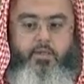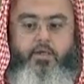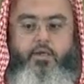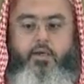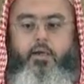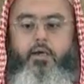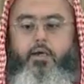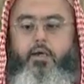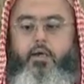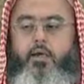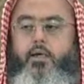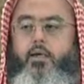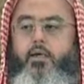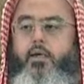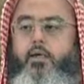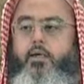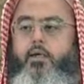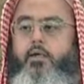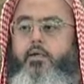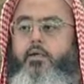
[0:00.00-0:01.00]
قال
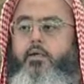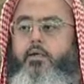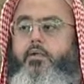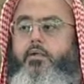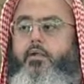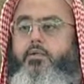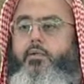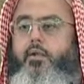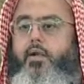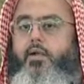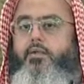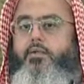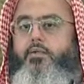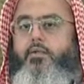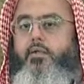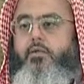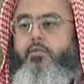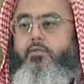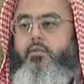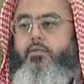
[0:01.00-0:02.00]
النبي عليه
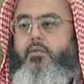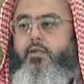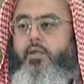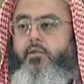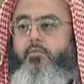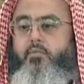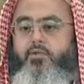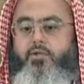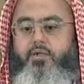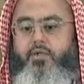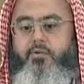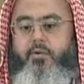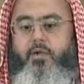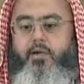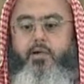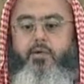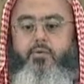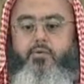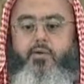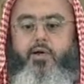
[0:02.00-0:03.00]
الصلاه والسلام مجيبا
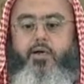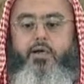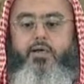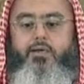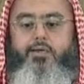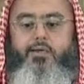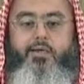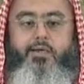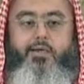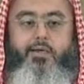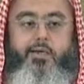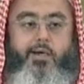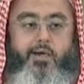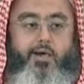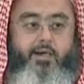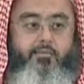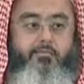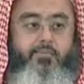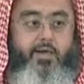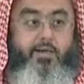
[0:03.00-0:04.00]
له هذه
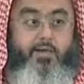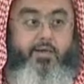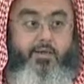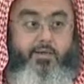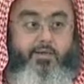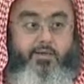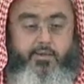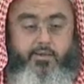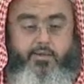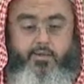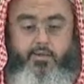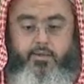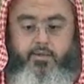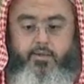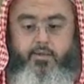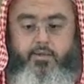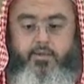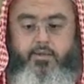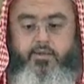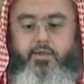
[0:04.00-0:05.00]
رحمه
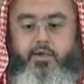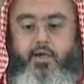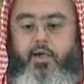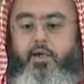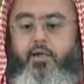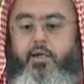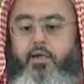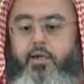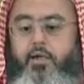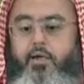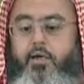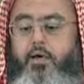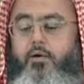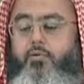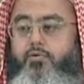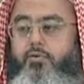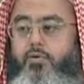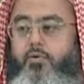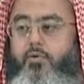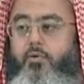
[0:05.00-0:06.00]
جعلها
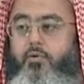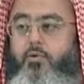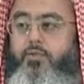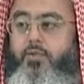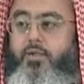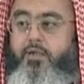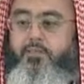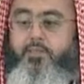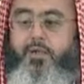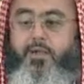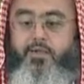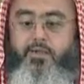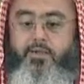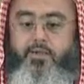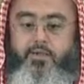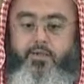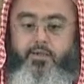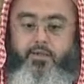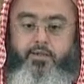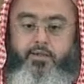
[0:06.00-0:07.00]
الله في قلوب
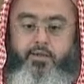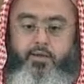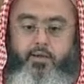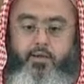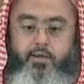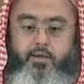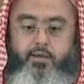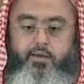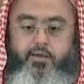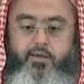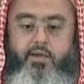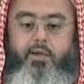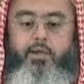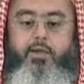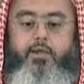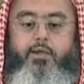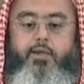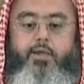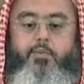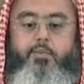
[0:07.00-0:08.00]
عباده
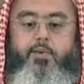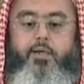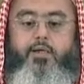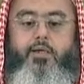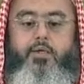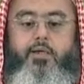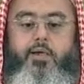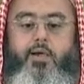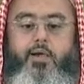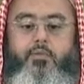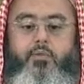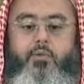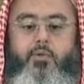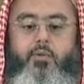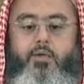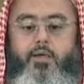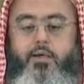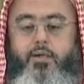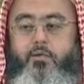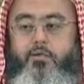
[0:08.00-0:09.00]
انما يرحم
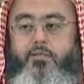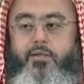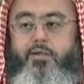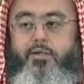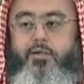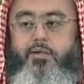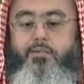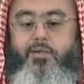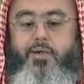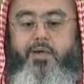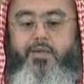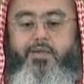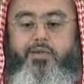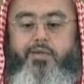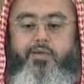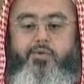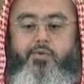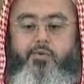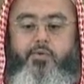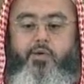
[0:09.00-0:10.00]
الله من عباده
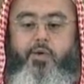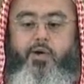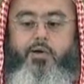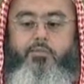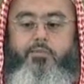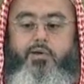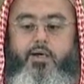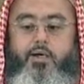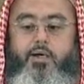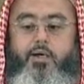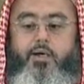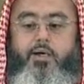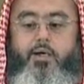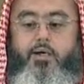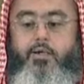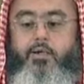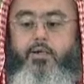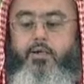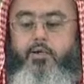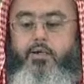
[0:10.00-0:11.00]

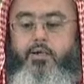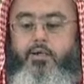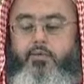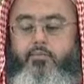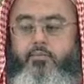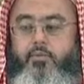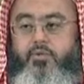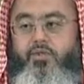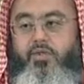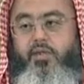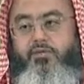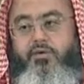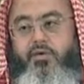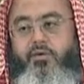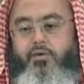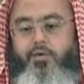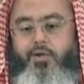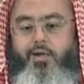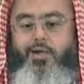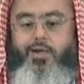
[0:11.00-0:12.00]
الرحماء متفق
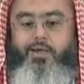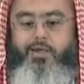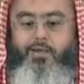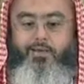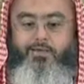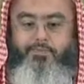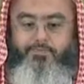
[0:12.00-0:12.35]
عليه